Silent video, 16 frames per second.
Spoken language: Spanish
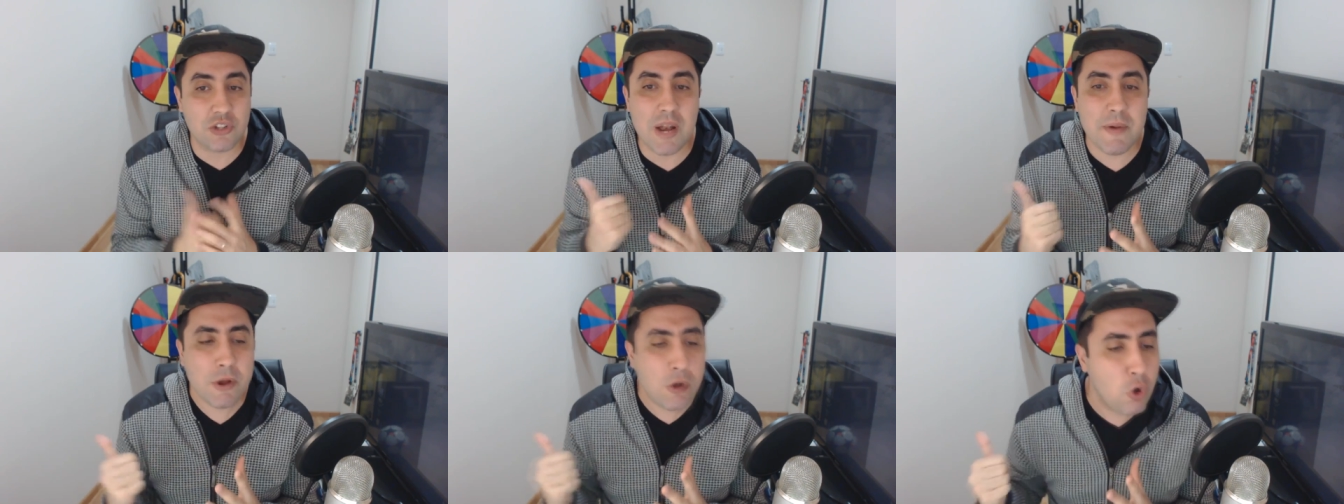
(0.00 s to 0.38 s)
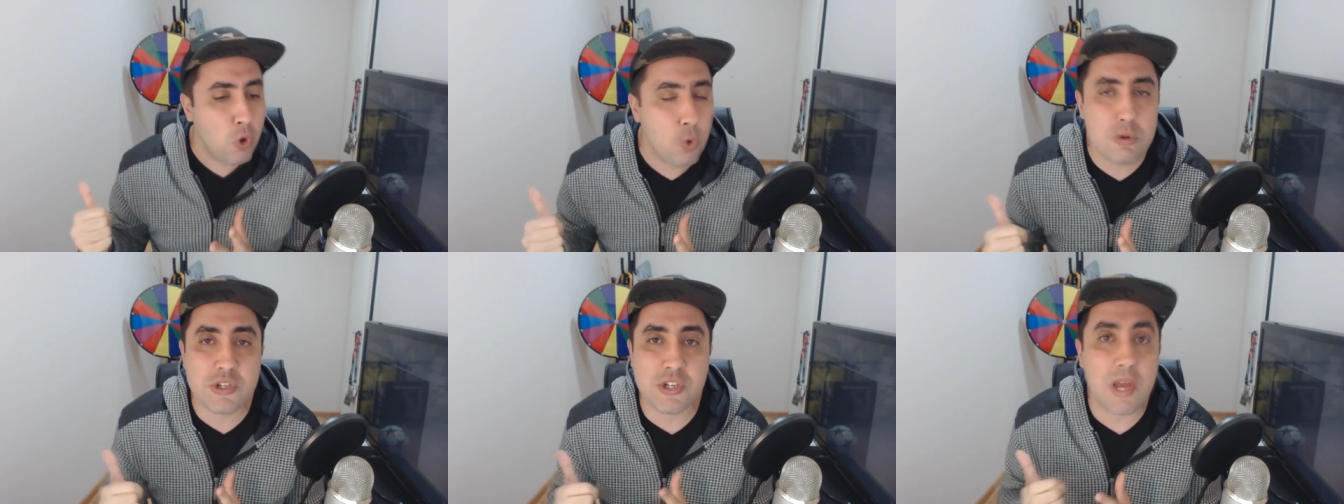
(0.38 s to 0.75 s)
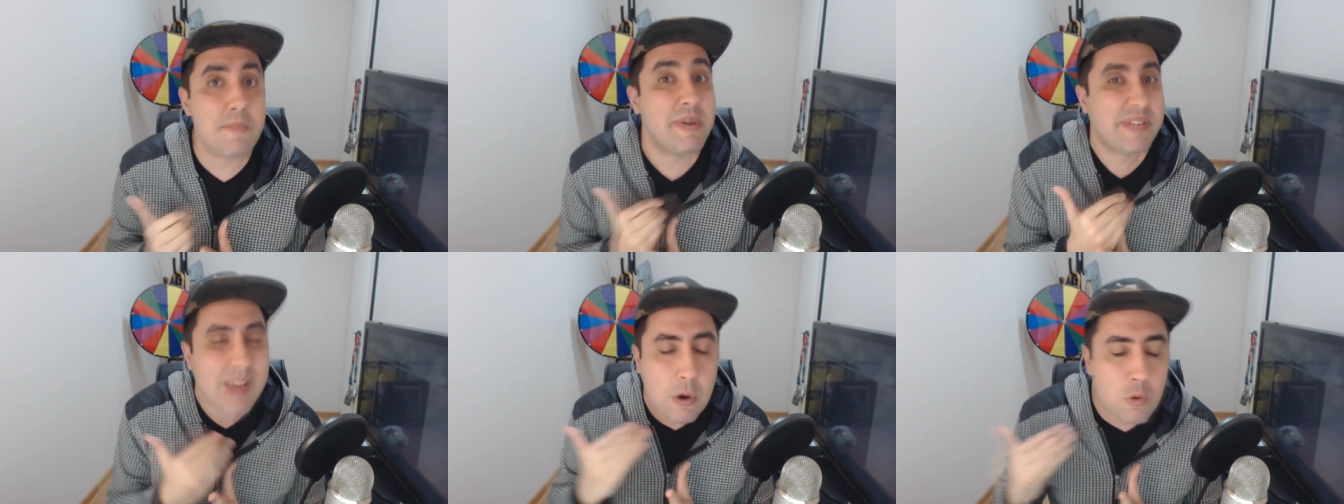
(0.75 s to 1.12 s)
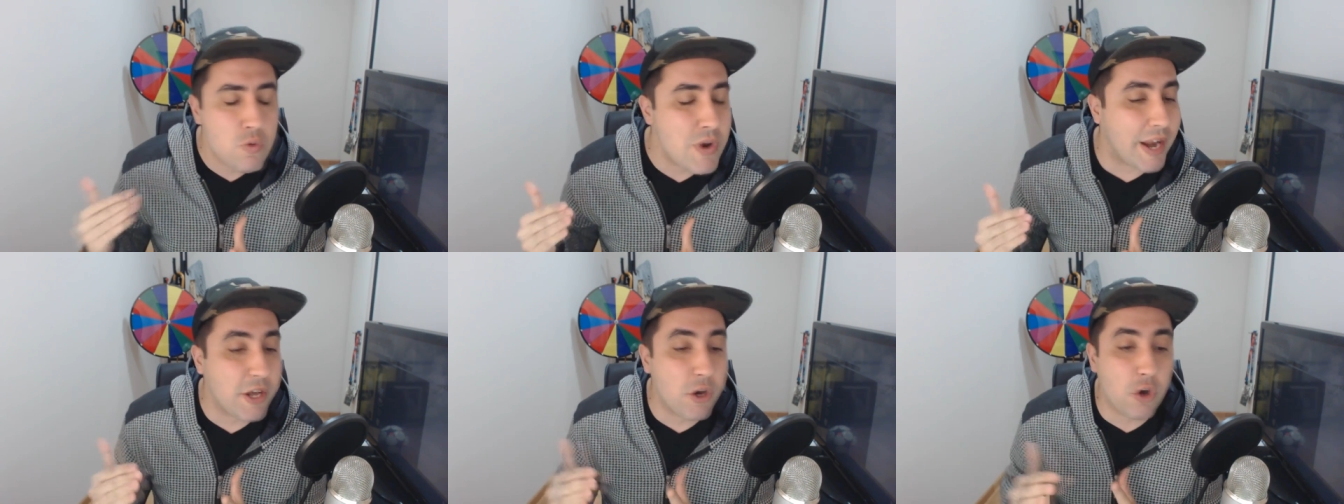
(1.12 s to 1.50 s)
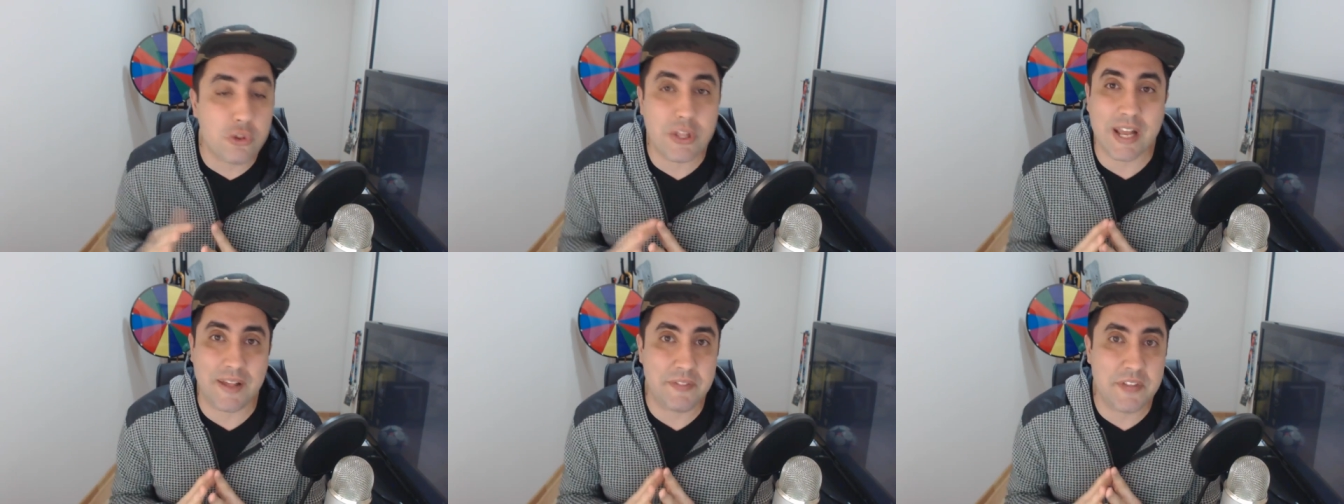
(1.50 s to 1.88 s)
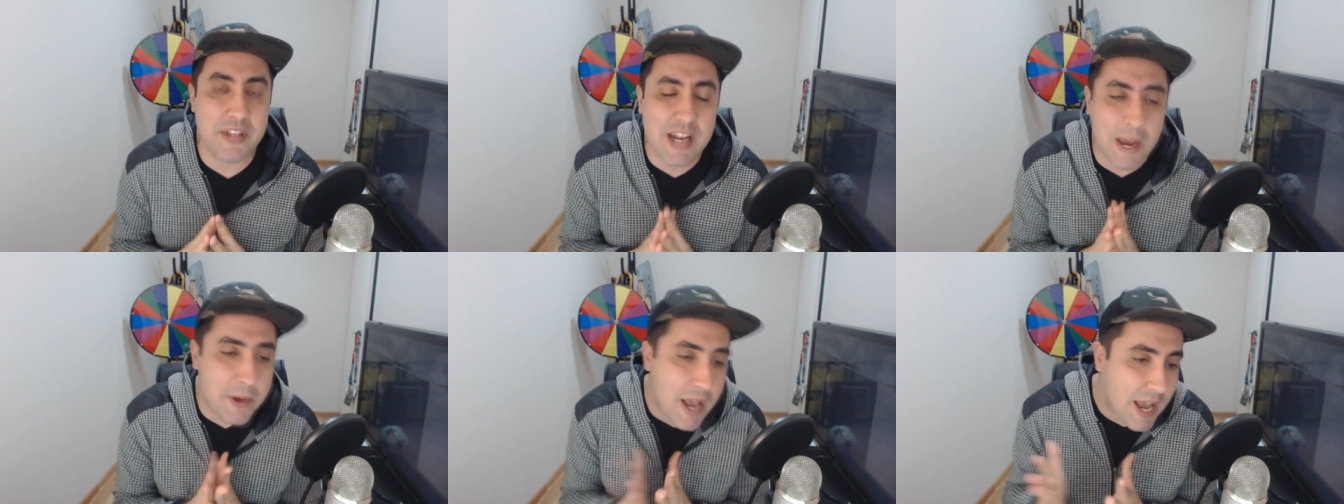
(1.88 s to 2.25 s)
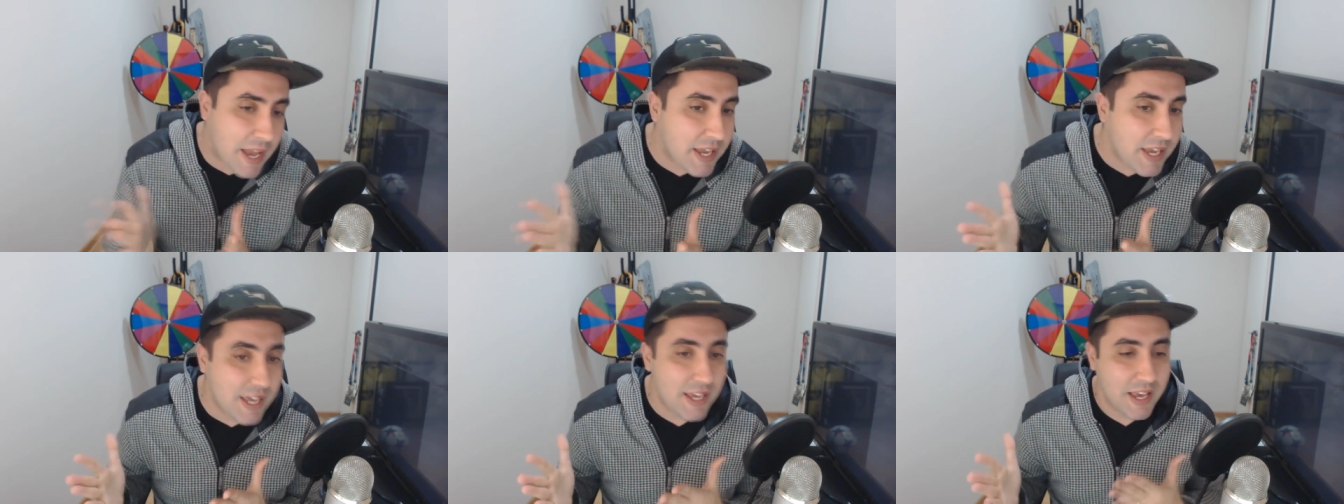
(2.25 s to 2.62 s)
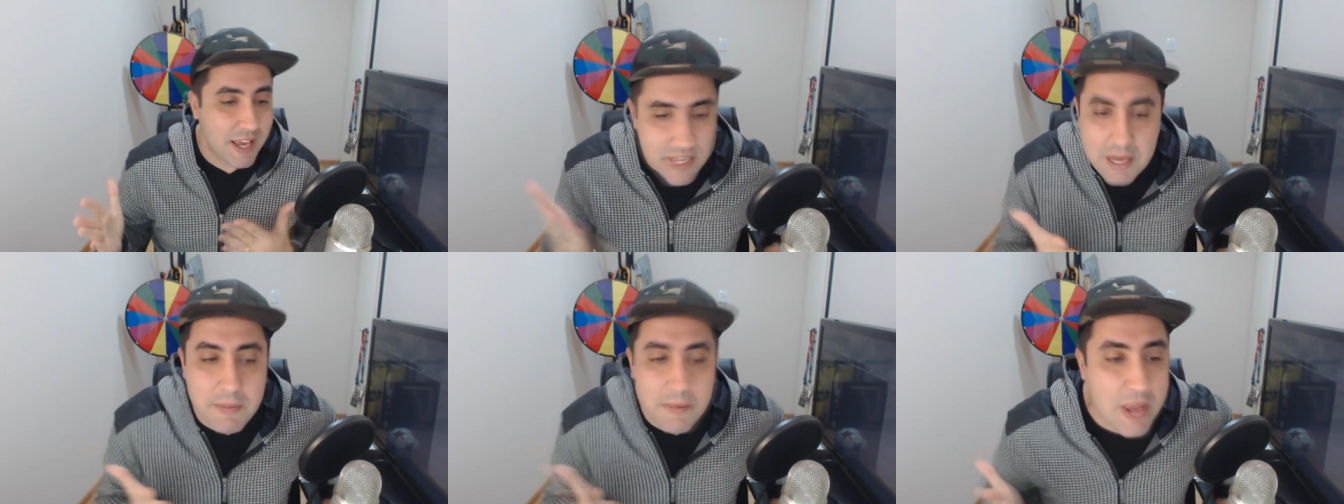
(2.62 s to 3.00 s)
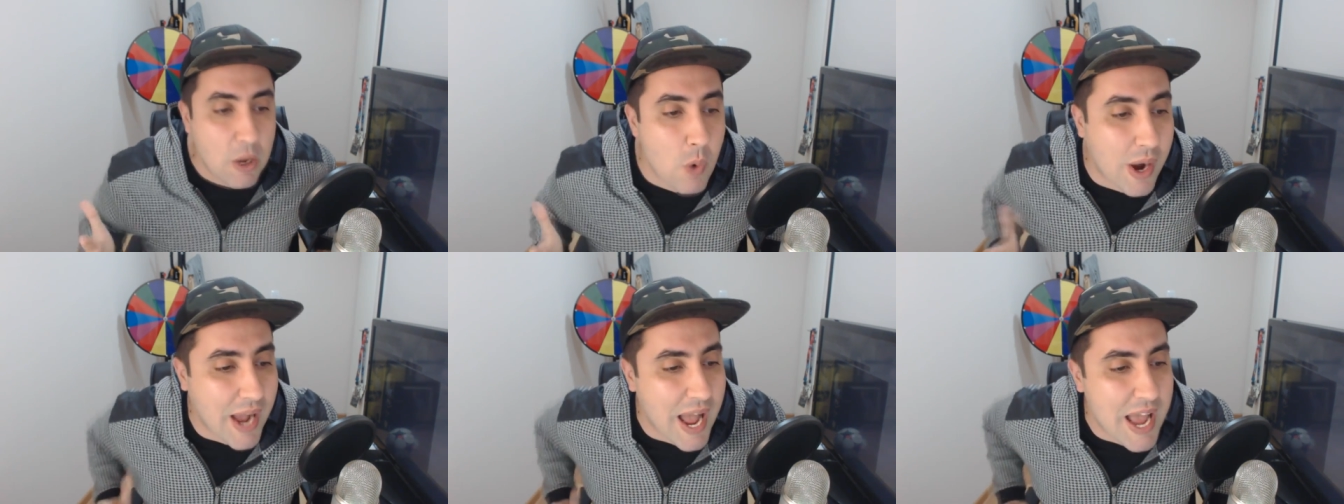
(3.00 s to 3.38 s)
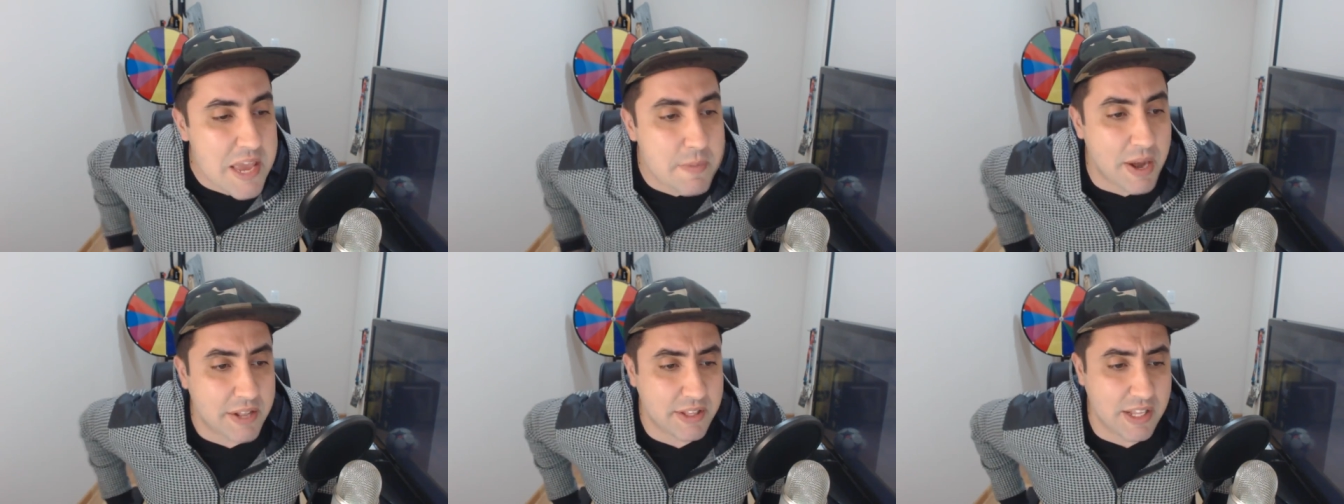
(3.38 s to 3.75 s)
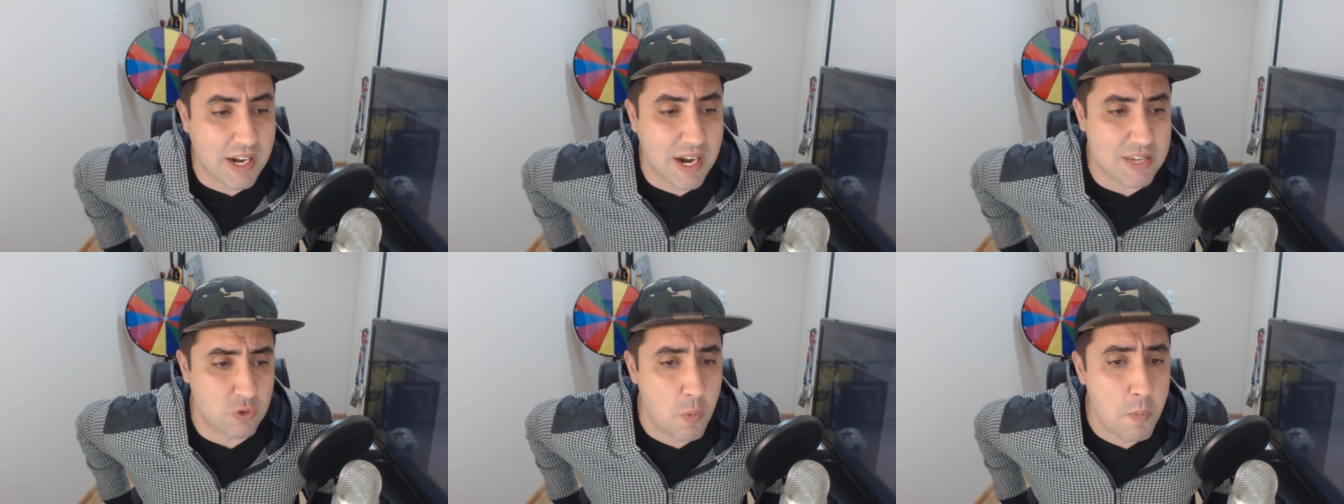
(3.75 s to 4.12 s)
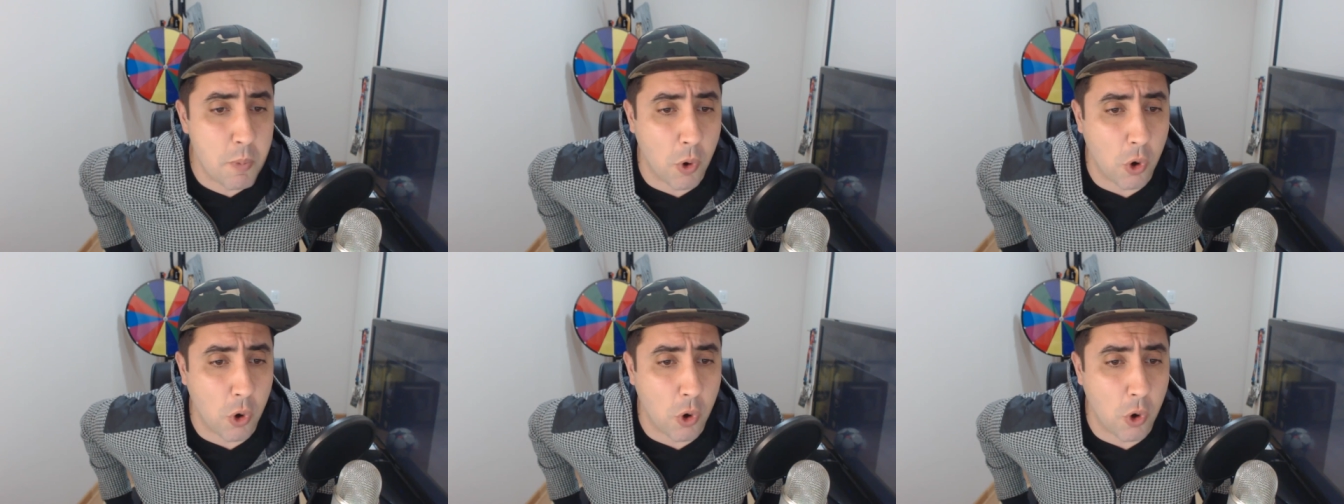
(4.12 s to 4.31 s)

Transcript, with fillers: Total vengo dulce, me sacó un narigón de Escandinavia y, y vengo acá a invertirlas un